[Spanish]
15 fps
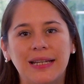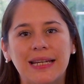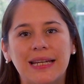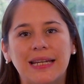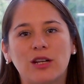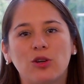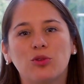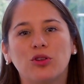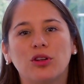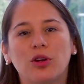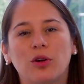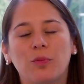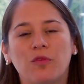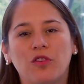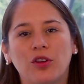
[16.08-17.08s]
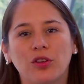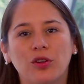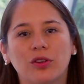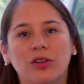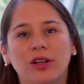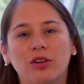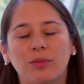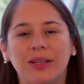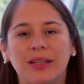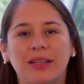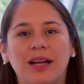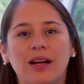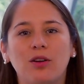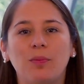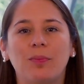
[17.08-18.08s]
que es uno de los fondos
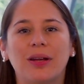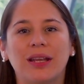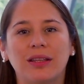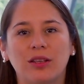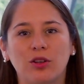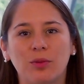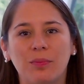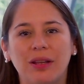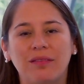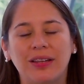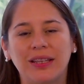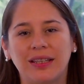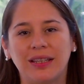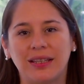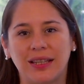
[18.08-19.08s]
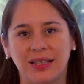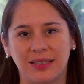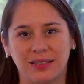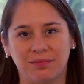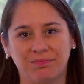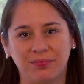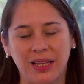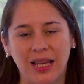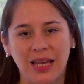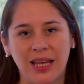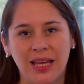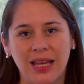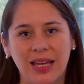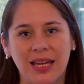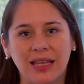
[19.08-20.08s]
recomendados para este 2023.
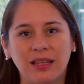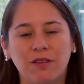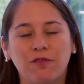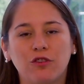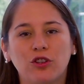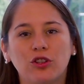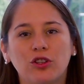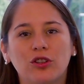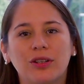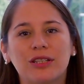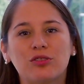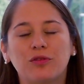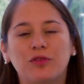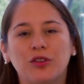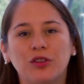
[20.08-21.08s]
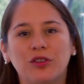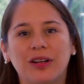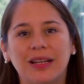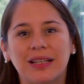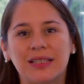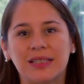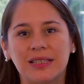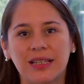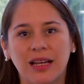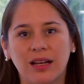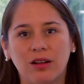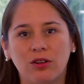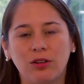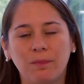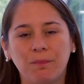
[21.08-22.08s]
Este fondo es un fondo
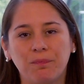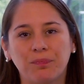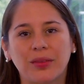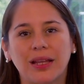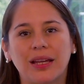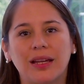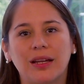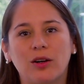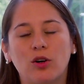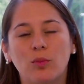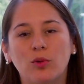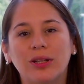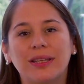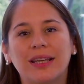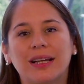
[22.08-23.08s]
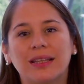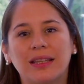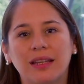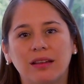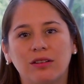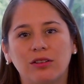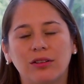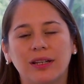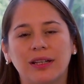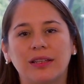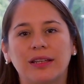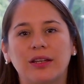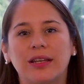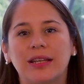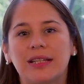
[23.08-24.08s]
balanceado o multiactivo,
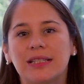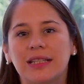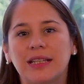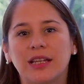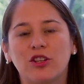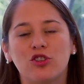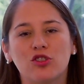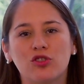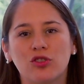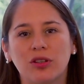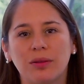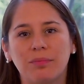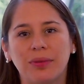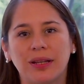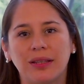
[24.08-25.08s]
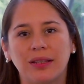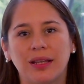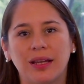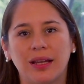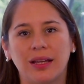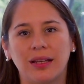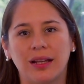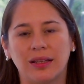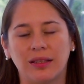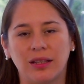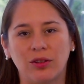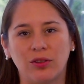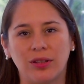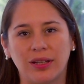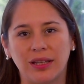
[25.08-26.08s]
este quiere decir que no solo invierte en
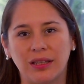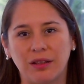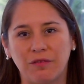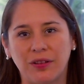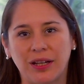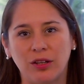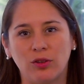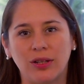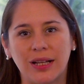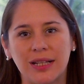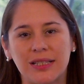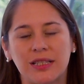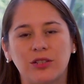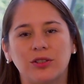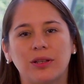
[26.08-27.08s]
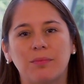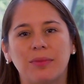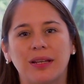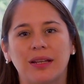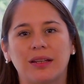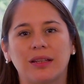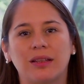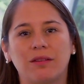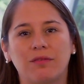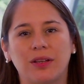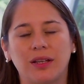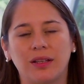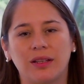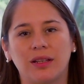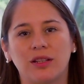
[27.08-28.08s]
activos de renta fija local, sino también en renta
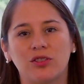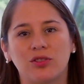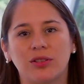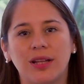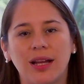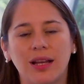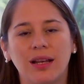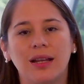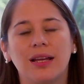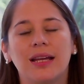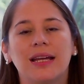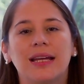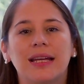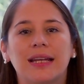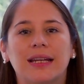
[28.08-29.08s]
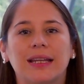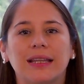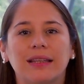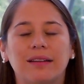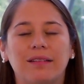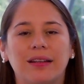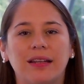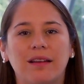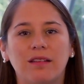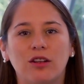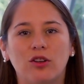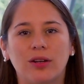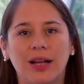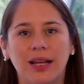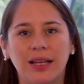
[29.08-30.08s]
fija internacional, renta
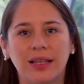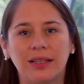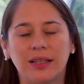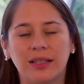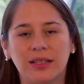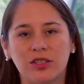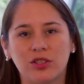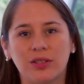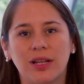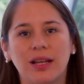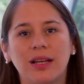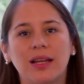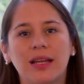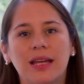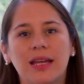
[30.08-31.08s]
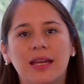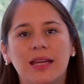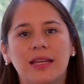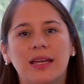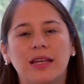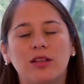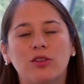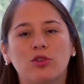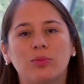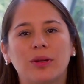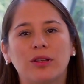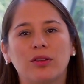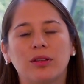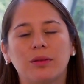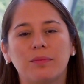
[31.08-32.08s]
variable local e internacional y en
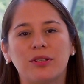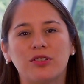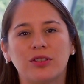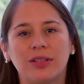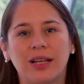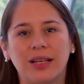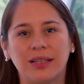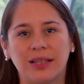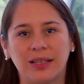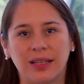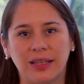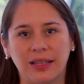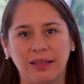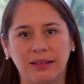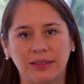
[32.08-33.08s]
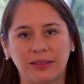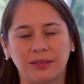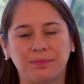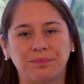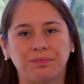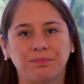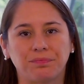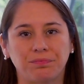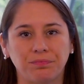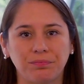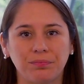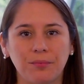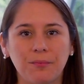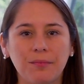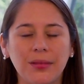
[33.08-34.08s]
instrumentos de inversiones alternativas.
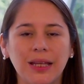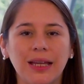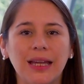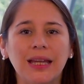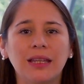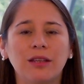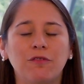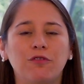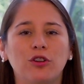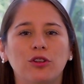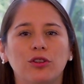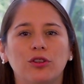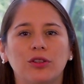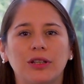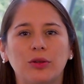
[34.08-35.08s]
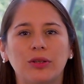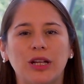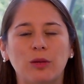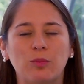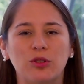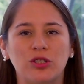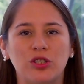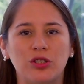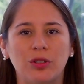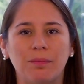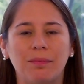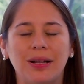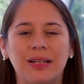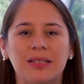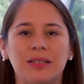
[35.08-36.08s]
Este fondo tiene una
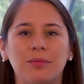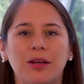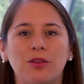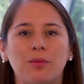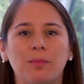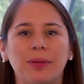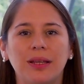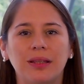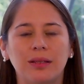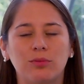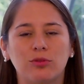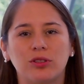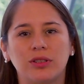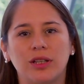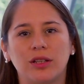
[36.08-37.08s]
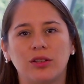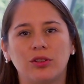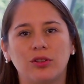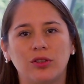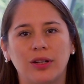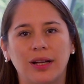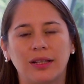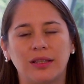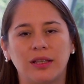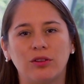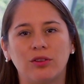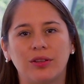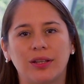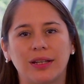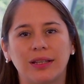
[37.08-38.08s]
exposición máxima de un 20% a
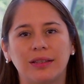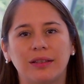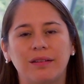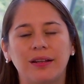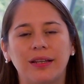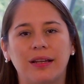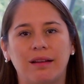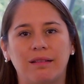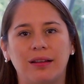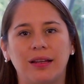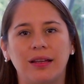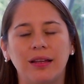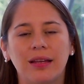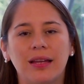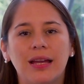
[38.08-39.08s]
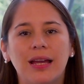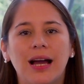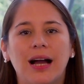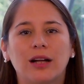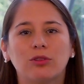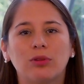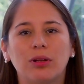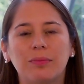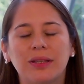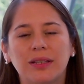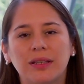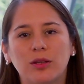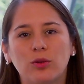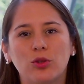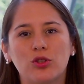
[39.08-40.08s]
activos de renta variable.
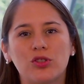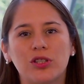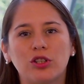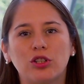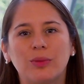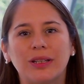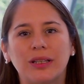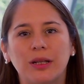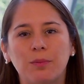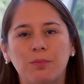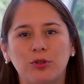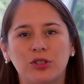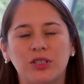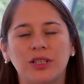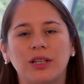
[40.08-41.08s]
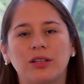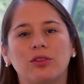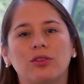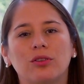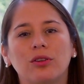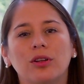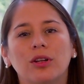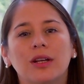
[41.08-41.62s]
Actualmente tiene un 11,3%,